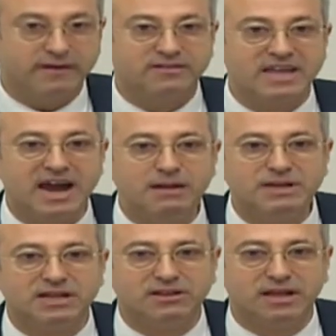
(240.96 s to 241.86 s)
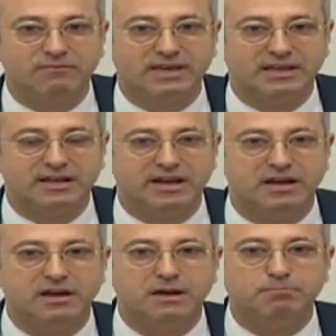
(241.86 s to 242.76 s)
Değerli milletvekilleri,
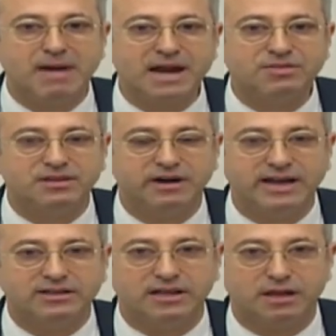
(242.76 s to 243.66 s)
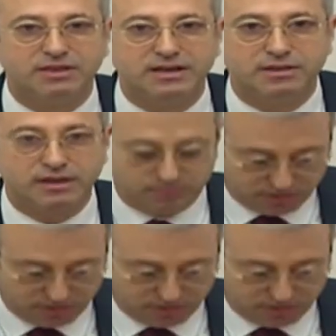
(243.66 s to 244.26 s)
Mersin haritadan silinsin mi